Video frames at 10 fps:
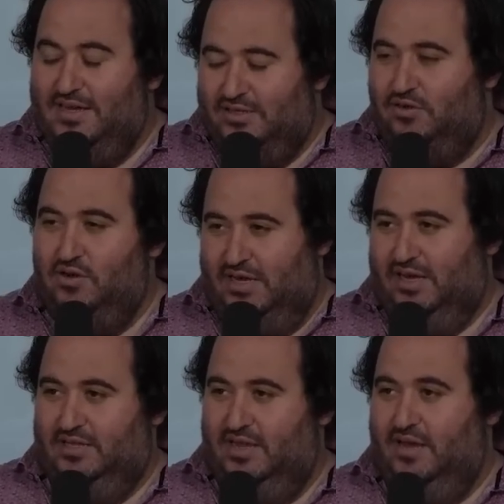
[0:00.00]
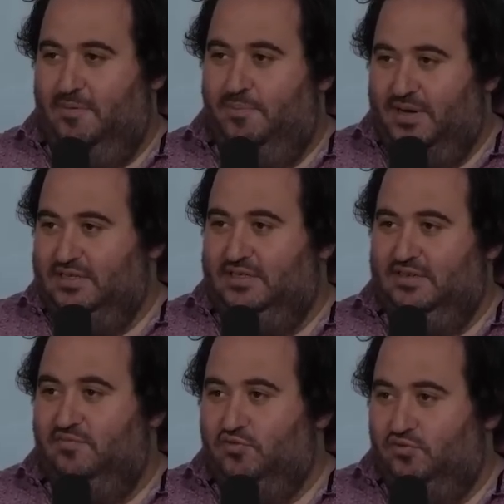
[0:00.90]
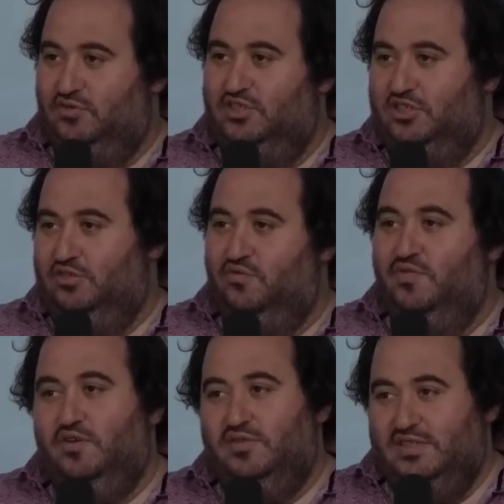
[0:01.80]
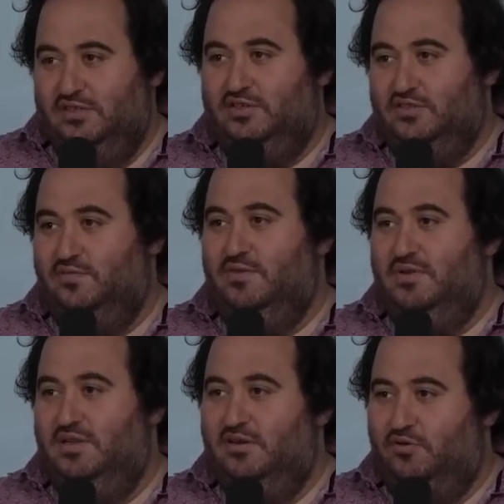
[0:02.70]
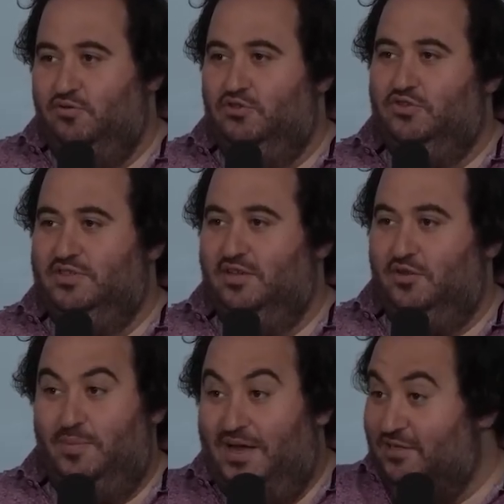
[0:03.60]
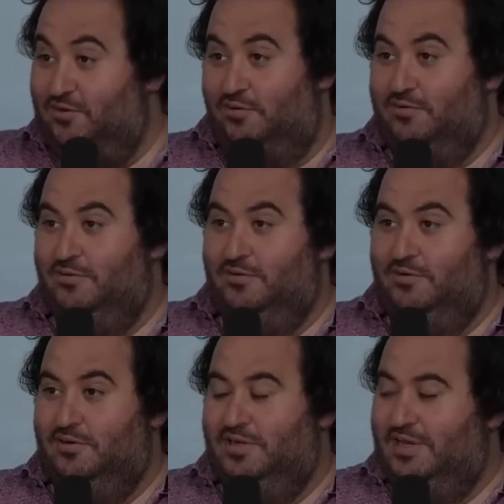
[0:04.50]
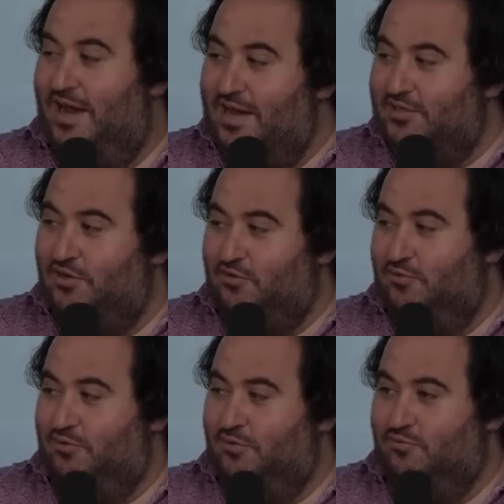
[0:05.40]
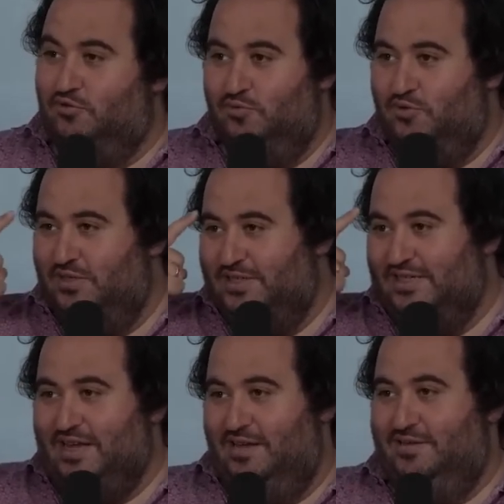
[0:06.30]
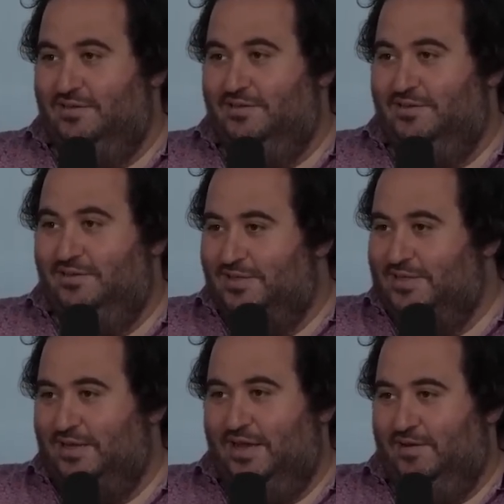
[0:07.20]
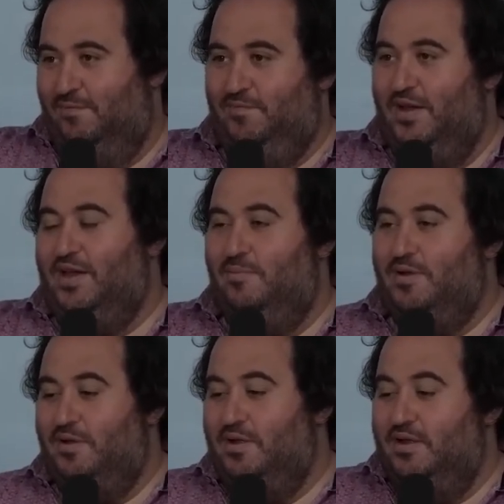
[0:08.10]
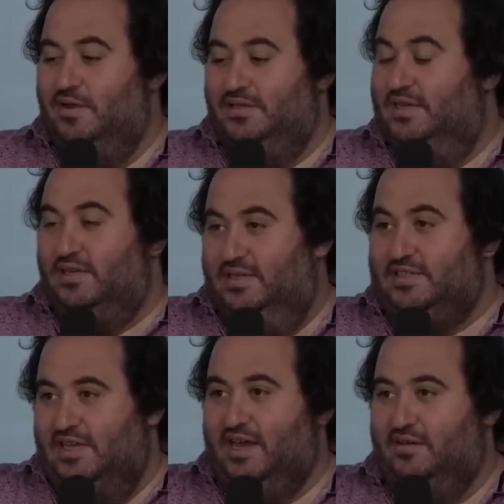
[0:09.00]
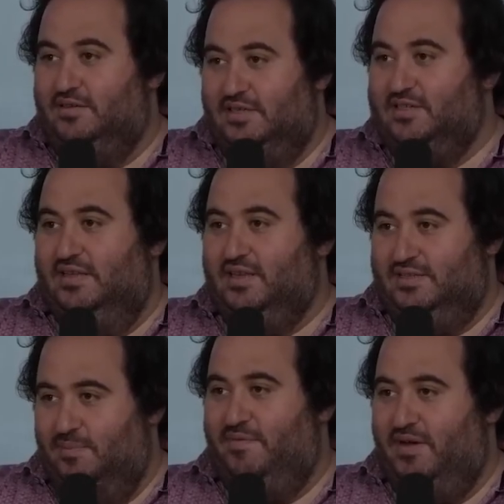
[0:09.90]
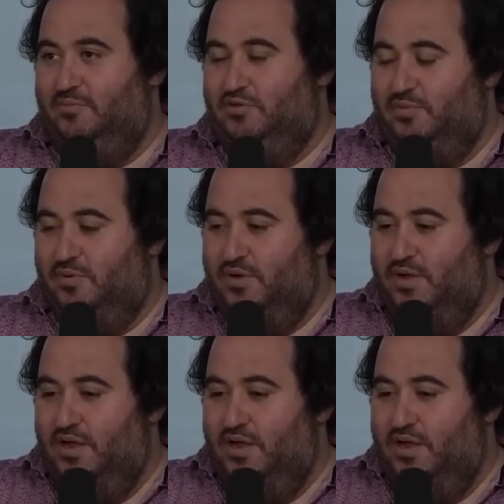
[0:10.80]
un seul critère prédictif de succès que j'ai trouvé en 10 ans de The Family, en coachant les startups. Un seul. Il y a un seul truc où je me suis dit, ça, c'est variable. C'est certain, c'est certain, c'est pas variable justement.